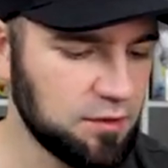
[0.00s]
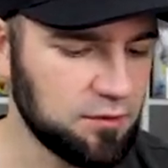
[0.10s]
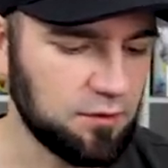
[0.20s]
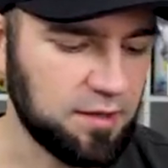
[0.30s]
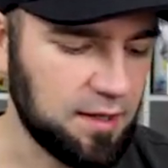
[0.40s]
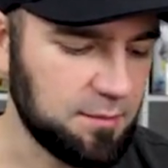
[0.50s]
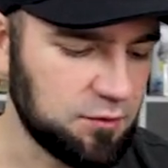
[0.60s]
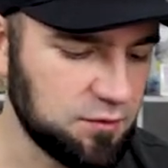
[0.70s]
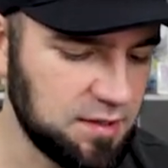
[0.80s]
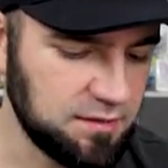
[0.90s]
die könnt ihr euch gerne mal
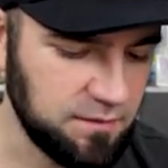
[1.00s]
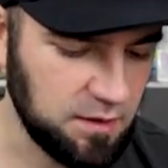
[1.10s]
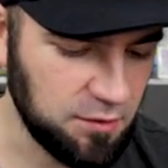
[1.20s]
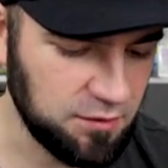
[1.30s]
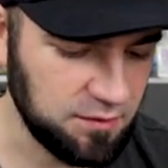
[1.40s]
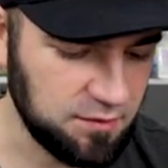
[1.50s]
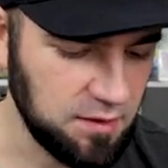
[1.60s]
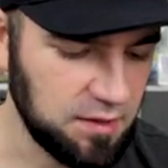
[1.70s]
durchlesen, wenn ihr möchtet.